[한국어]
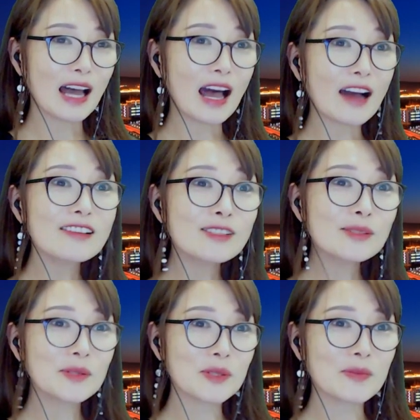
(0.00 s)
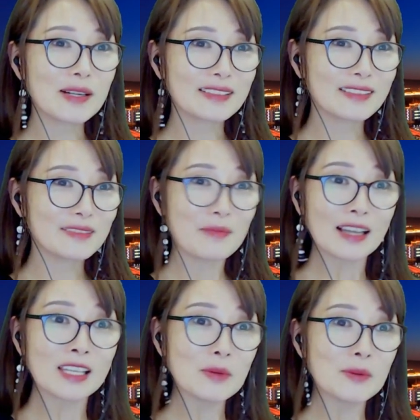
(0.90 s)
악을 쓰고 정말
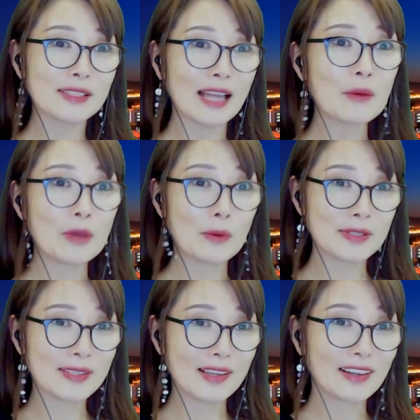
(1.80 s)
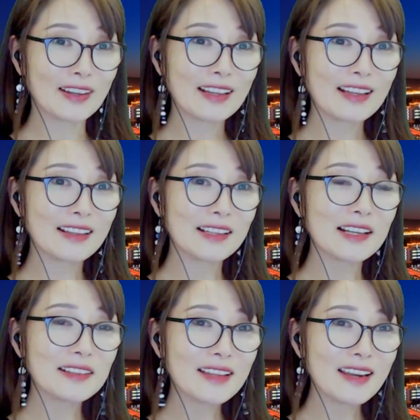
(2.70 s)
막힘없이 다 외웠어요.
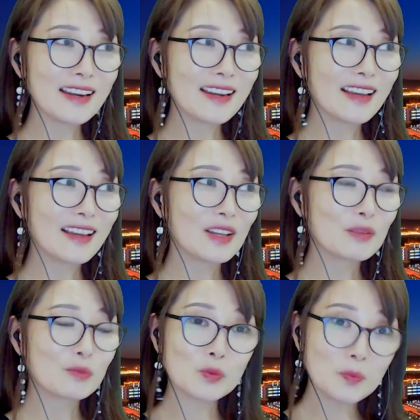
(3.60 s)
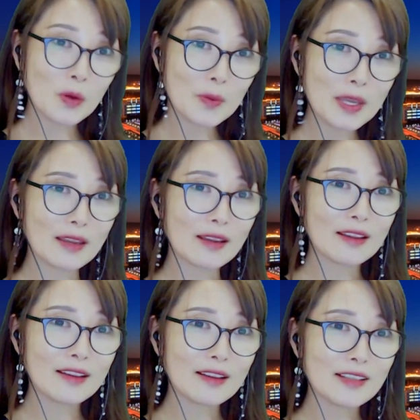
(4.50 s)
그랬더니 문법이
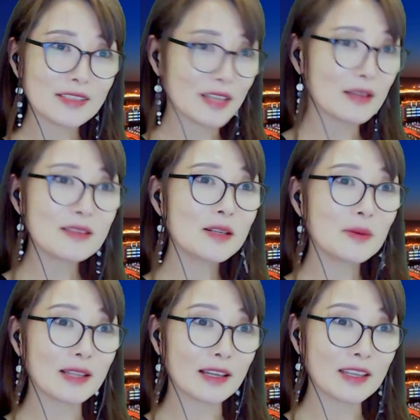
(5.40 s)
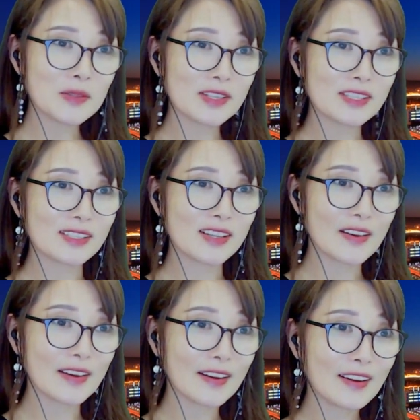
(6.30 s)
자연스럽게 다 깨우쳐지는
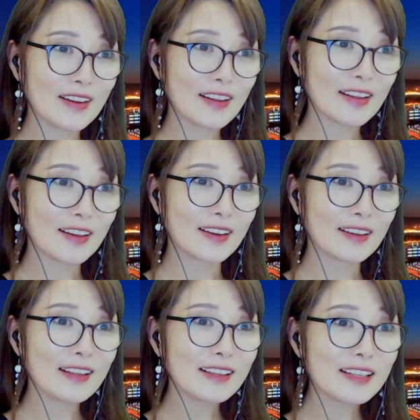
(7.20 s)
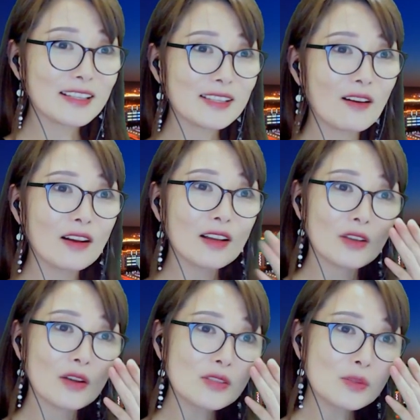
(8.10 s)
거예요. 그래서
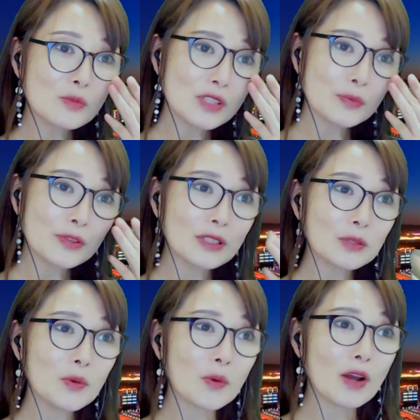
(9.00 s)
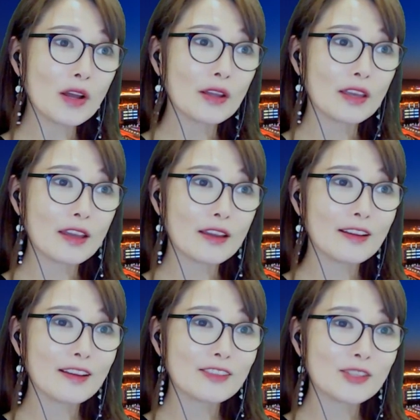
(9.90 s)
연습 문제 풀 때도
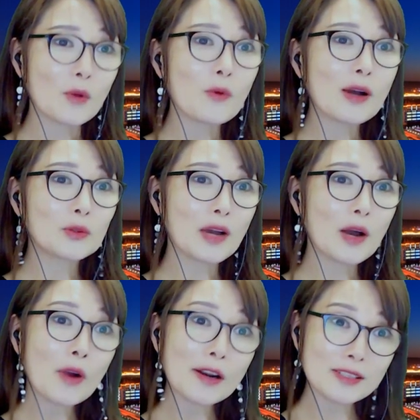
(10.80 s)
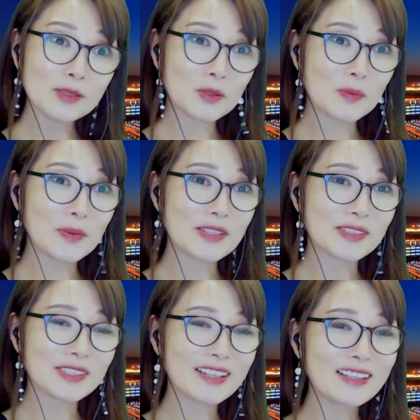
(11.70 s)
이게 정확도가 훨씬 더
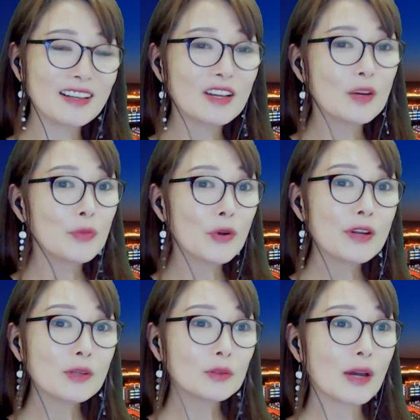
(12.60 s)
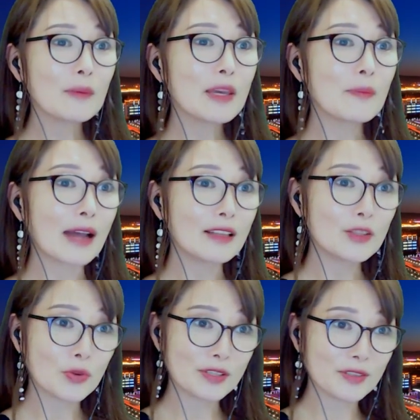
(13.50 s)
높아졌고요. 표현력도 함께 많이
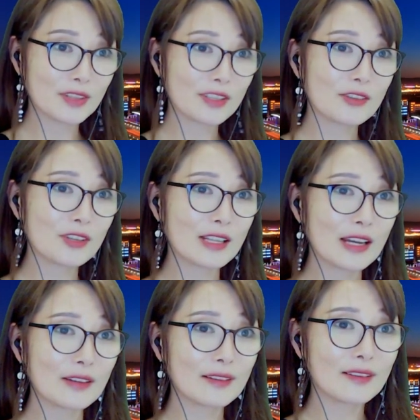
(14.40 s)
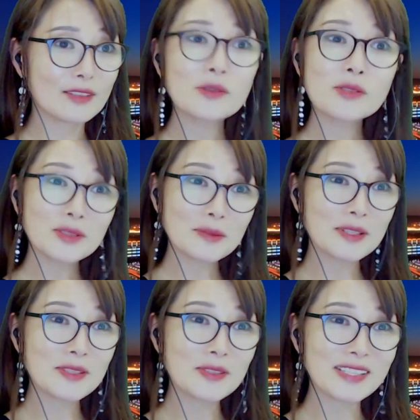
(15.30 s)
좋아졌던 기억이 나요. 성적도
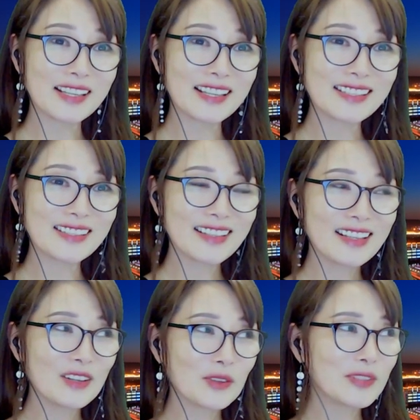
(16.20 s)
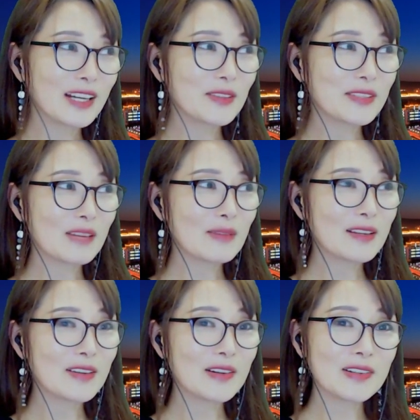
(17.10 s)
물론 좋아졌겠죠. 고등학교
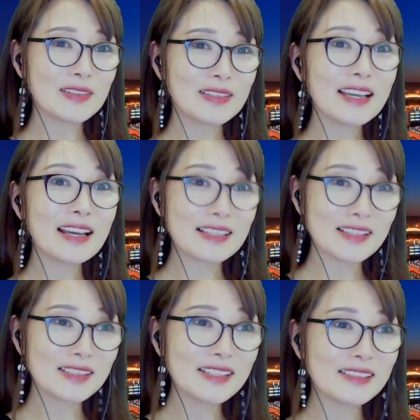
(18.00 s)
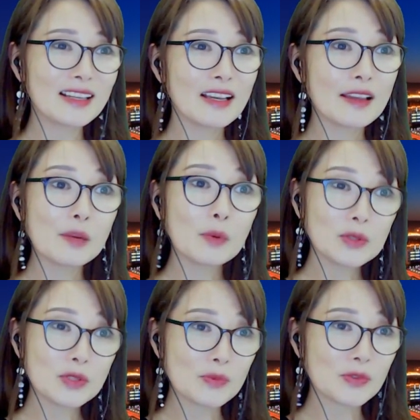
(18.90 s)
3학년에 가서는
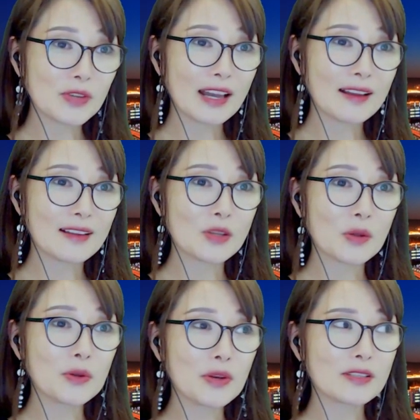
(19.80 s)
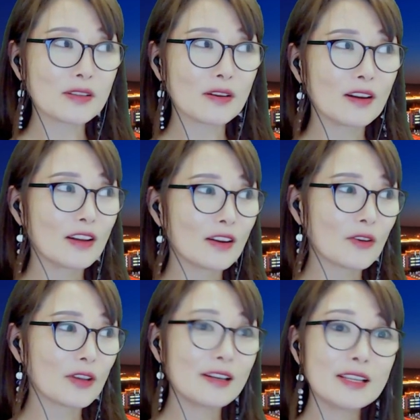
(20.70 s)
일본어 점수가 전교에서
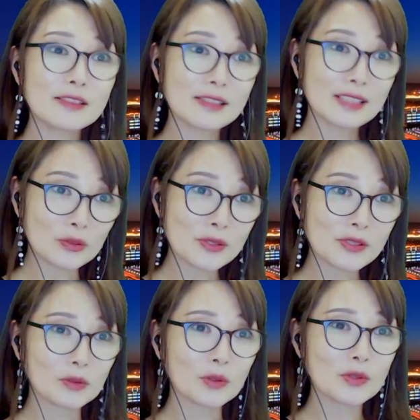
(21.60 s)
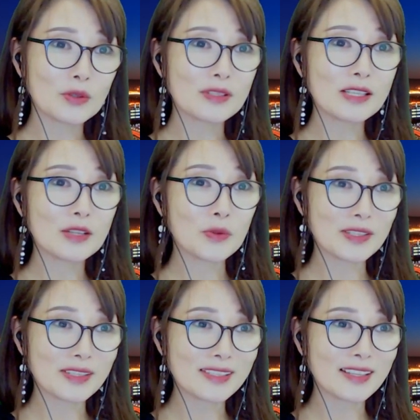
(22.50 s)
거의 1, 2등을 다툴 정도로 굉장히
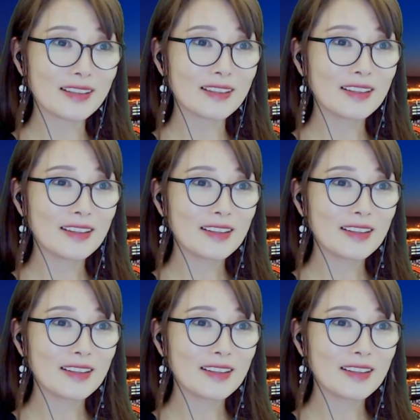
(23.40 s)
좋아졌어요.